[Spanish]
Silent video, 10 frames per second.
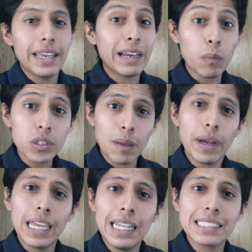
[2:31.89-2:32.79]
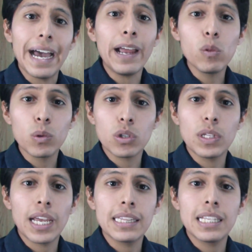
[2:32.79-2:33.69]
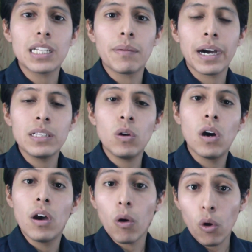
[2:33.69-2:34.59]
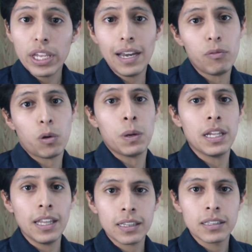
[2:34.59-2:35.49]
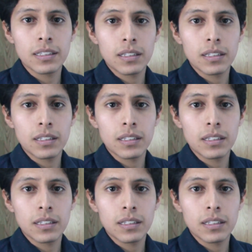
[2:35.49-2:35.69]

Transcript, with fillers: Y como te imaginas, hay un montón de gente trabajando hoy en la informalidad.